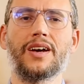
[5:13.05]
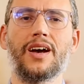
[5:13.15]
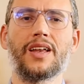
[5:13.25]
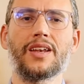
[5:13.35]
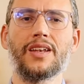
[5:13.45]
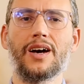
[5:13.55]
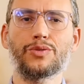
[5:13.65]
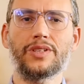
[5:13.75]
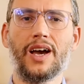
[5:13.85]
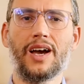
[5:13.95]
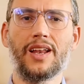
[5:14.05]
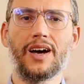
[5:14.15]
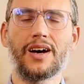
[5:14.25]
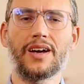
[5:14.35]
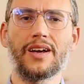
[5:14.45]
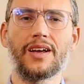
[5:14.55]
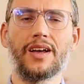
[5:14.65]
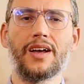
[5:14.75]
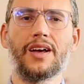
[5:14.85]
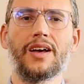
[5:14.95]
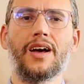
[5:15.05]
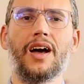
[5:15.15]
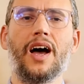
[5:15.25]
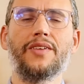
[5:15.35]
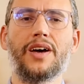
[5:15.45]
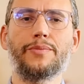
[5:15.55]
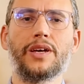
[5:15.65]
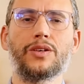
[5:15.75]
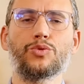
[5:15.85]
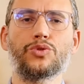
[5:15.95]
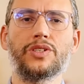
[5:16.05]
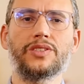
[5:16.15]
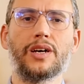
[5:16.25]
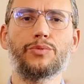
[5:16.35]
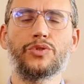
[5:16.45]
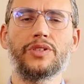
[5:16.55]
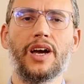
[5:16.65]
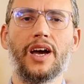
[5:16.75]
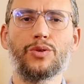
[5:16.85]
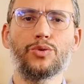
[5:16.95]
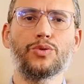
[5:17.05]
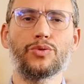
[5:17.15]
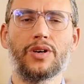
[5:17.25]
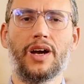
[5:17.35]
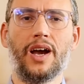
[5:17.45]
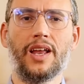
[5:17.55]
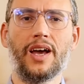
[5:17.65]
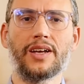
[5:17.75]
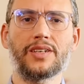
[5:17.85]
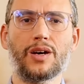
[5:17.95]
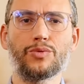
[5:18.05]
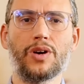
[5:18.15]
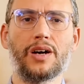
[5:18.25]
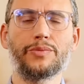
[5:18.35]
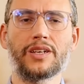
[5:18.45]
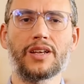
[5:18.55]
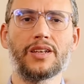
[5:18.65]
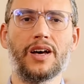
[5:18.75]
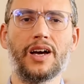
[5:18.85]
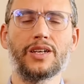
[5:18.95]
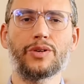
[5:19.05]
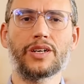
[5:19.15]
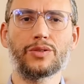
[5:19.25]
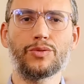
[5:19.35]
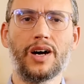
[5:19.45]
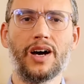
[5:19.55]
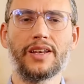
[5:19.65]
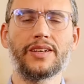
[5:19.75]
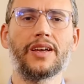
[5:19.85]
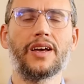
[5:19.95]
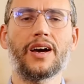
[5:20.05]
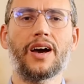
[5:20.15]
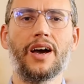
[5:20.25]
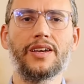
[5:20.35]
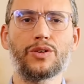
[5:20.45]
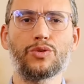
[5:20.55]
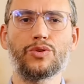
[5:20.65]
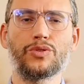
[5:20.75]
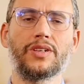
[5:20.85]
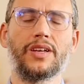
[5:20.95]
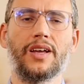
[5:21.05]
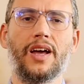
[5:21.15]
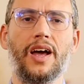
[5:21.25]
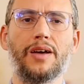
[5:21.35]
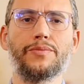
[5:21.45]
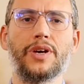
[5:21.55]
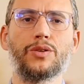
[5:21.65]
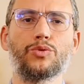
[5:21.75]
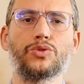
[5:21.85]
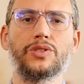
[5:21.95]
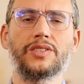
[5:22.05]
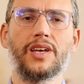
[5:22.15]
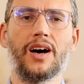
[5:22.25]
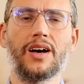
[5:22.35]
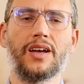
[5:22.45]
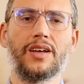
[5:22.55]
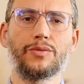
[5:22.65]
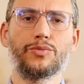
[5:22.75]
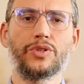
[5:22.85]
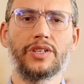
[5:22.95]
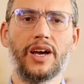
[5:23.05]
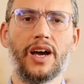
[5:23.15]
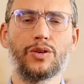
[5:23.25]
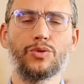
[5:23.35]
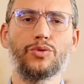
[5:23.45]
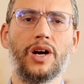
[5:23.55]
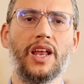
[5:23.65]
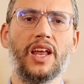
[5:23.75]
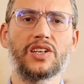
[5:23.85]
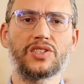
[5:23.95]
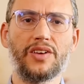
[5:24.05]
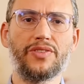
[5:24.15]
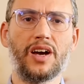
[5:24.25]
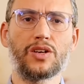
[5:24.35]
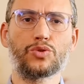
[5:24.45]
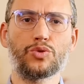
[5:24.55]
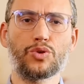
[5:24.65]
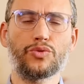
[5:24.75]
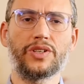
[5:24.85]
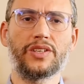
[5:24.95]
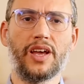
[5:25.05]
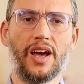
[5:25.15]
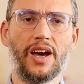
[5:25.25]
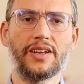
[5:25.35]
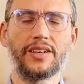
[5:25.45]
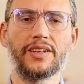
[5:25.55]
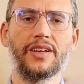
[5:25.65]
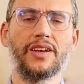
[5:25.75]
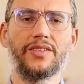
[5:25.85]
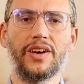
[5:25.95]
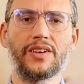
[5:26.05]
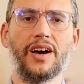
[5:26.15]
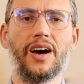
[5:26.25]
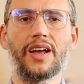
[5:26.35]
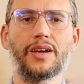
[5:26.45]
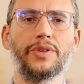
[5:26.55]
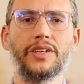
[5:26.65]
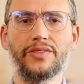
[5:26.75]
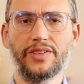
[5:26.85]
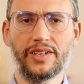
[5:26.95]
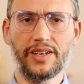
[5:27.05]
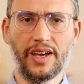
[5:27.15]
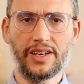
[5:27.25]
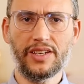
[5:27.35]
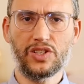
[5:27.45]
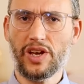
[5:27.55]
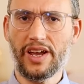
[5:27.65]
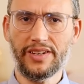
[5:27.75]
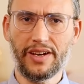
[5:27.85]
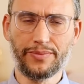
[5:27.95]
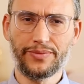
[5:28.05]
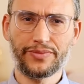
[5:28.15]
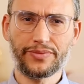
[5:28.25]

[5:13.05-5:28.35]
قال الله تعالى أفمن أسس بنيانه على تقوى من الله ورضوان خير أم من أسس بنيانه على شفا جرف هار فانهار به في نار جهنم